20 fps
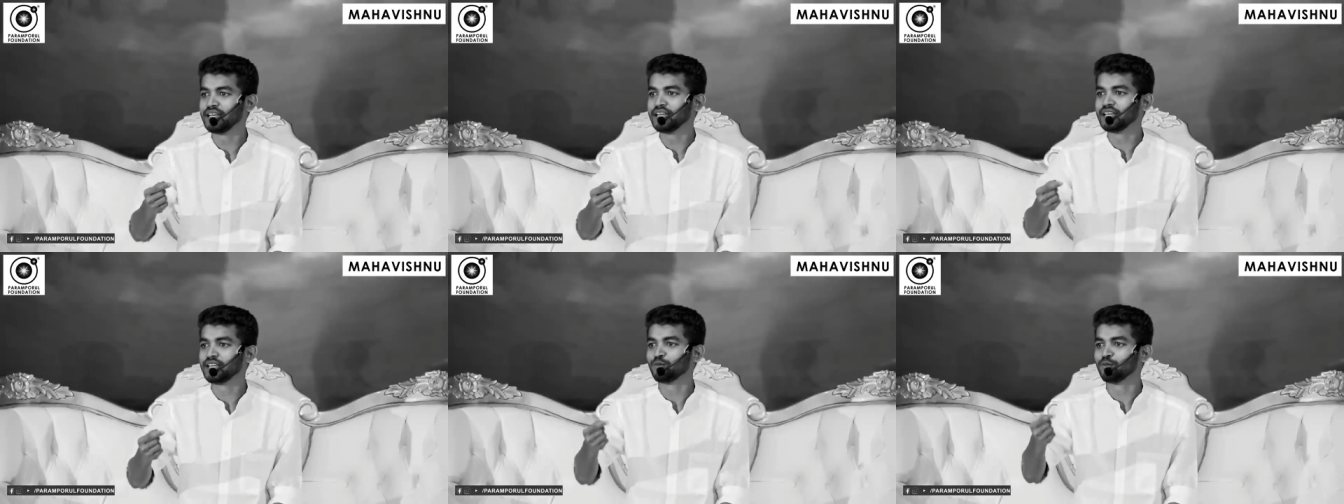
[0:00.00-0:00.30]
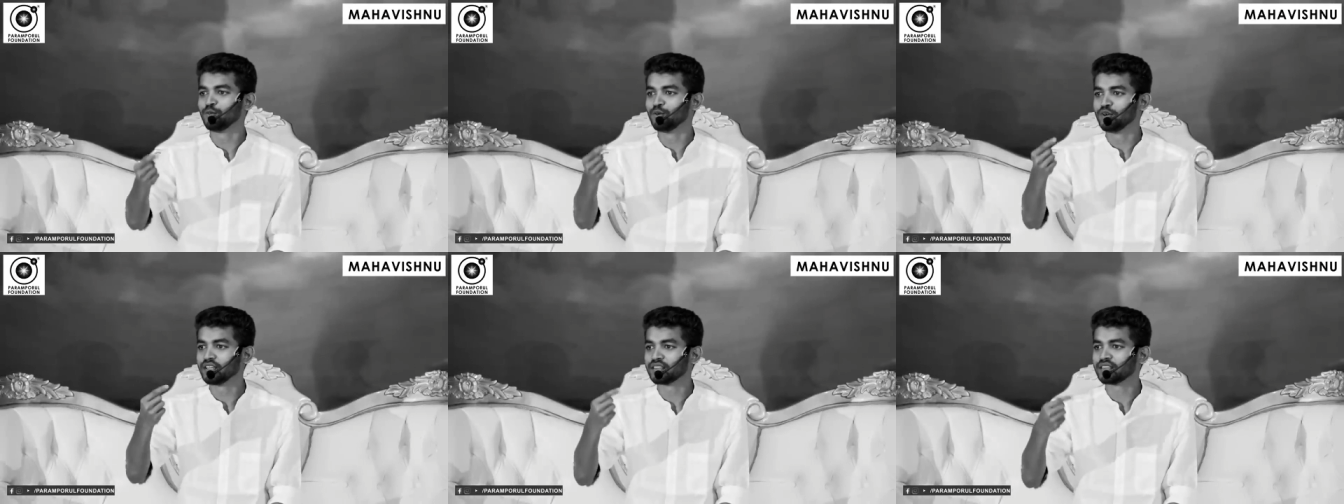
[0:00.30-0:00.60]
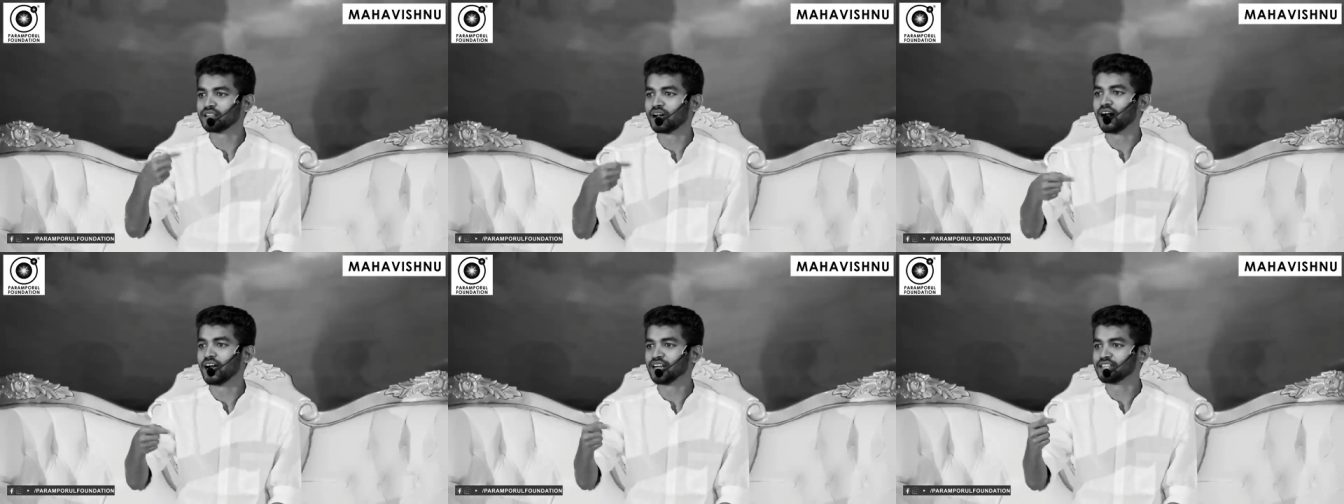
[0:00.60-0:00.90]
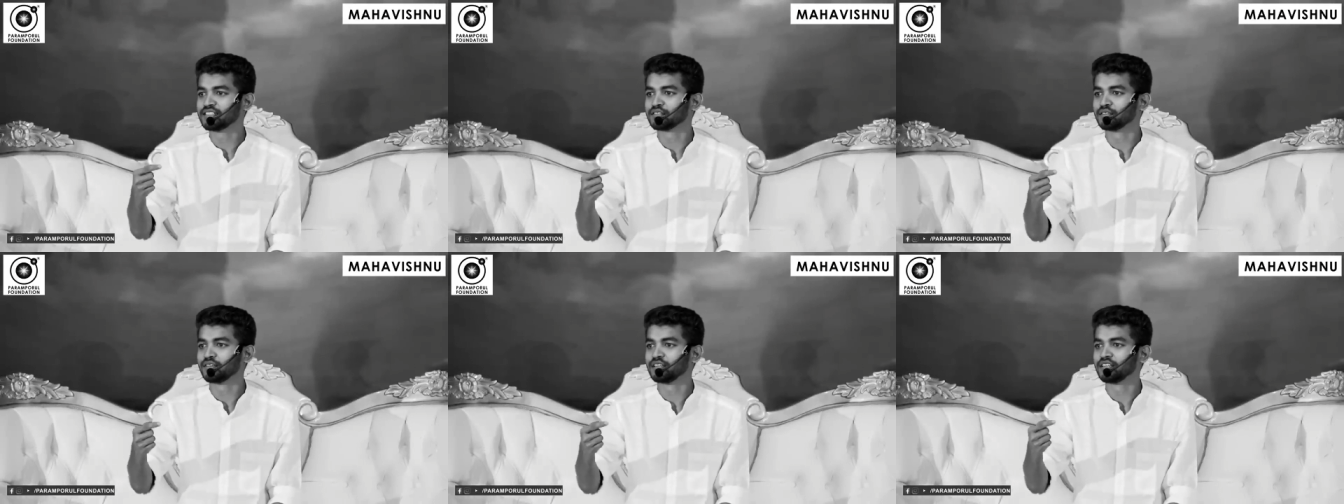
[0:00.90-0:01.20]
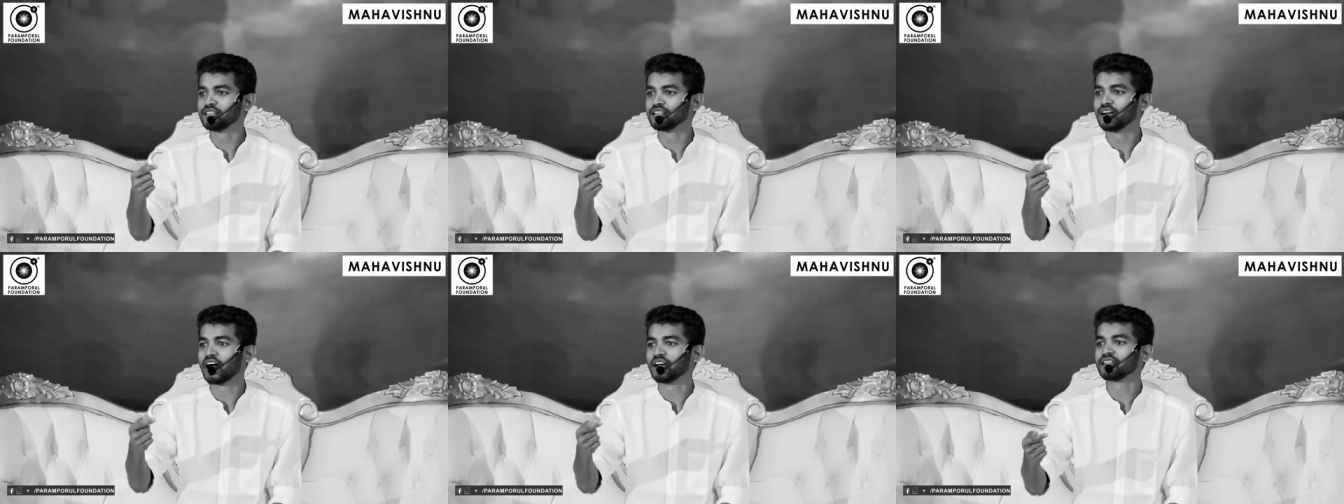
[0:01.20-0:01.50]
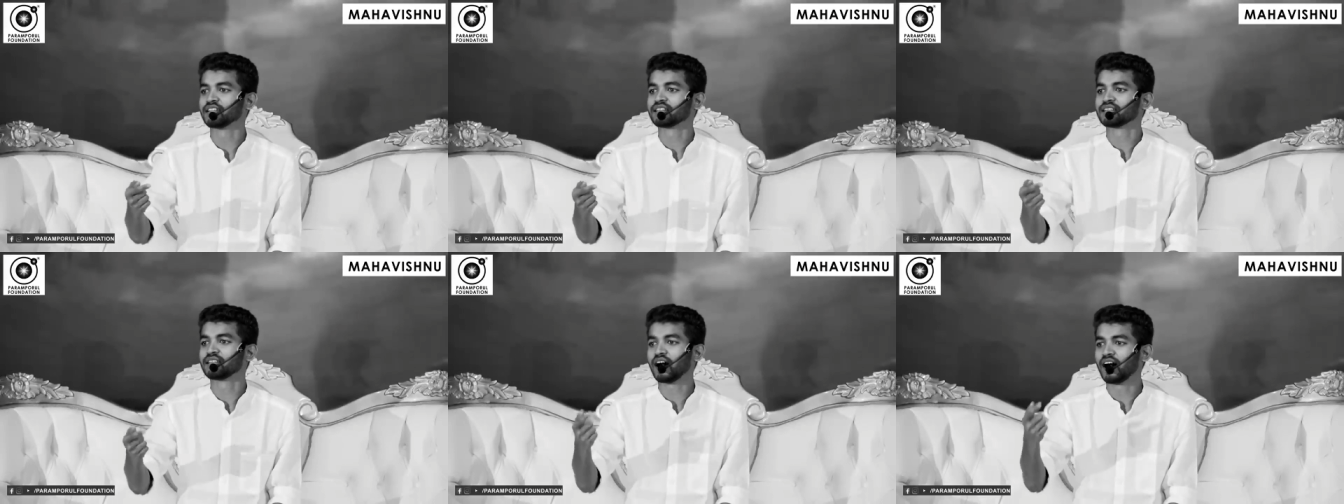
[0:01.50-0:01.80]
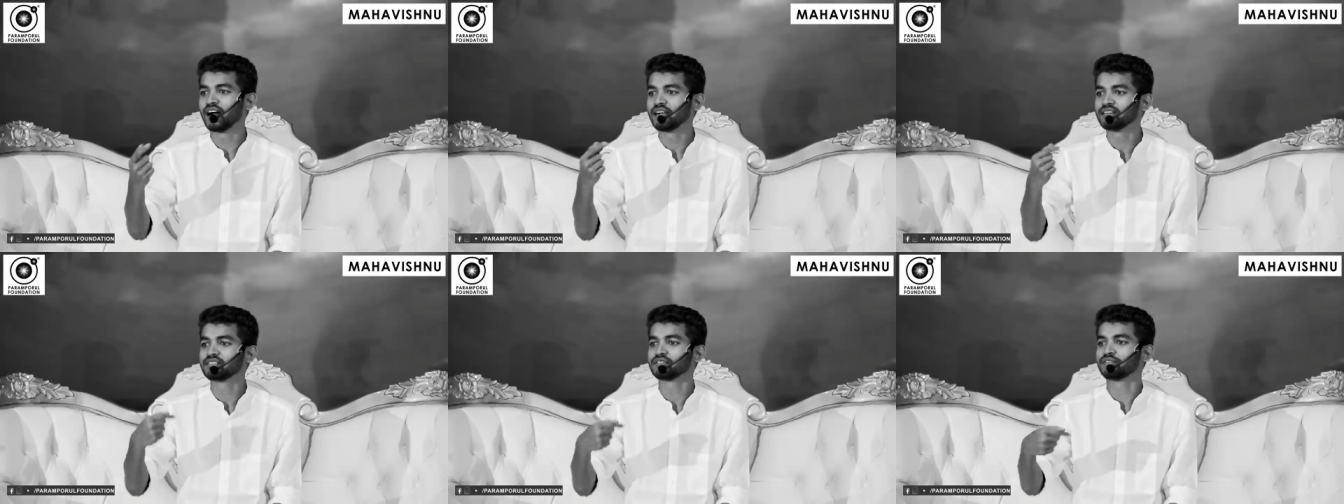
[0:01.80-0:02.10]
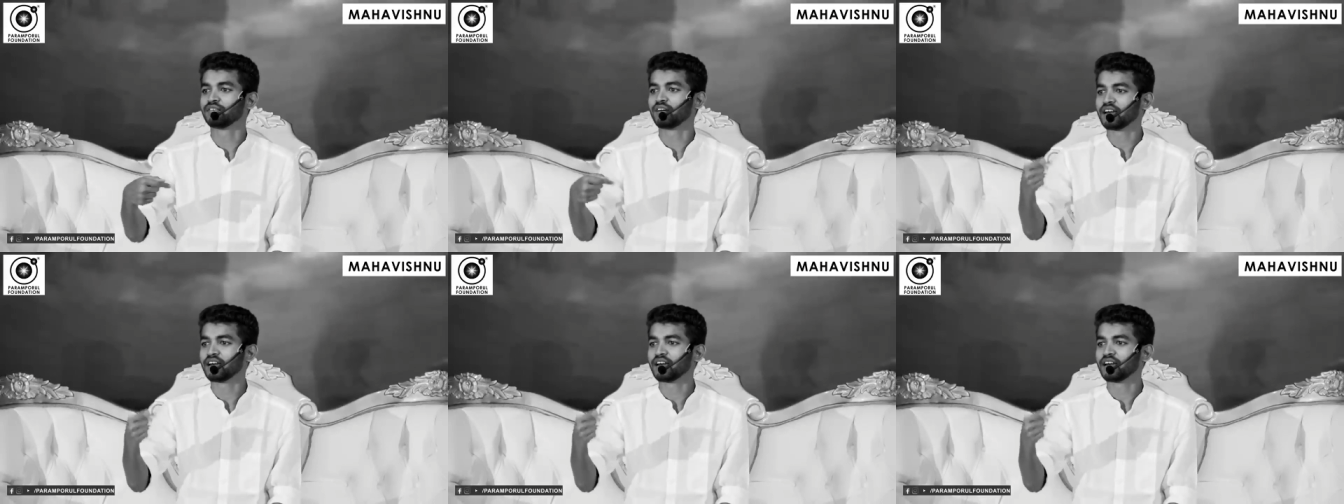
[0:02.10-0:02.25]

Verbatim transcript: நீங்கள் உங்களுக்கு தாட்ஸ் வருது அந்த தாட்ஸ்